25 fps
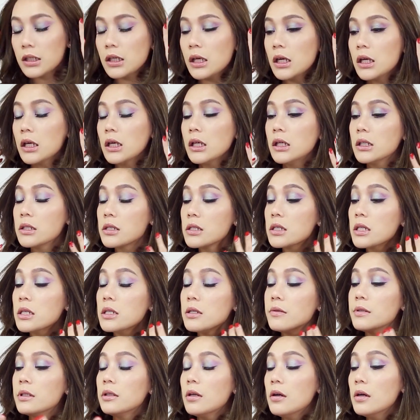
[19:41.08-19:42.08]
แกฉันใช้
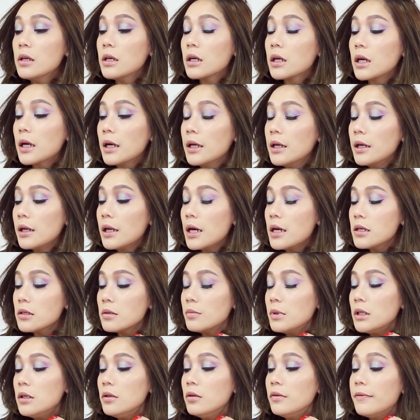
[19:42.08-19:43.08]
ชีวิตต่อยังไงอะหน้าฉั
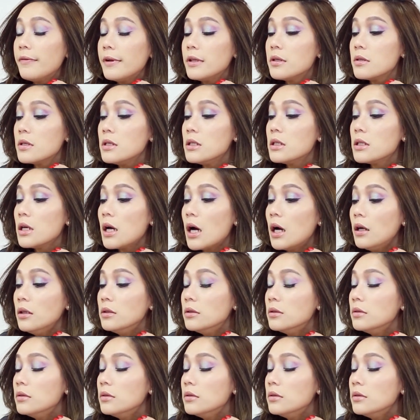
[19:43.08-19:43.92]
นไม่ได้ดูแฟนซีเชีย